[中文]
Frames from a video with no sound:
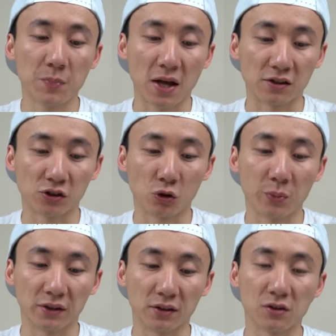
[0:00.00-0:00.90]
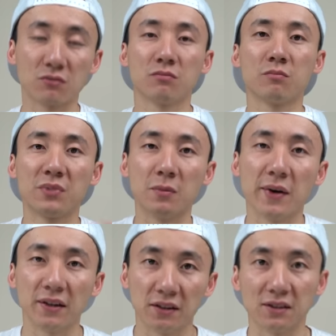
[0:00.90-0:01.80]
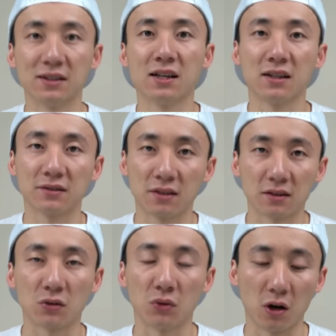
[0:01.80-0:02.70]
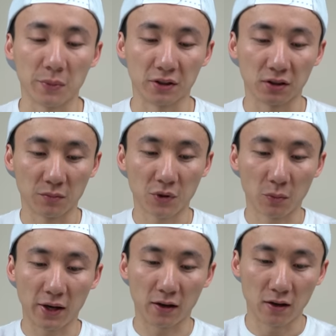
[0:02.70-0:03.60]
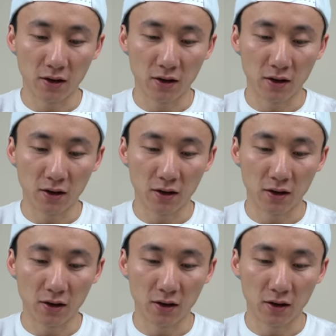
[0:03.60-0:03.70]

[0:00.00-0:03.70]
版手柄的必备的 三点五毫米的标配